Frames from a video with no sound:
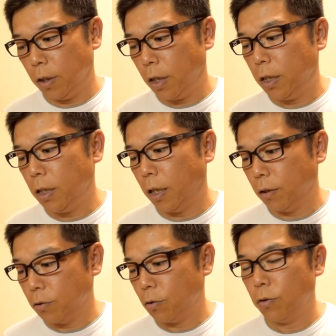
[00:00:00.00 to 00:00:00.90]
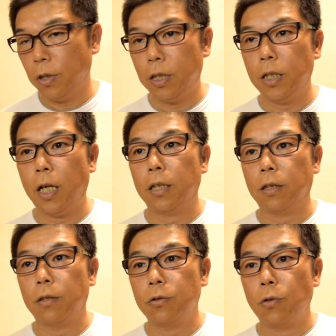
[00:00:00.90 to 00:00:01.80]
できないんですよ。できなかっ
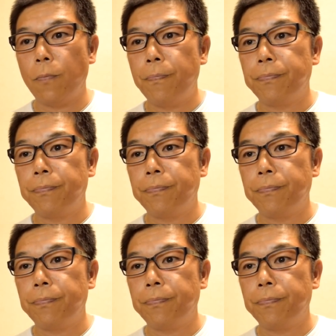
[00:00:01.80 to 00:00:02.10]
たんですよ。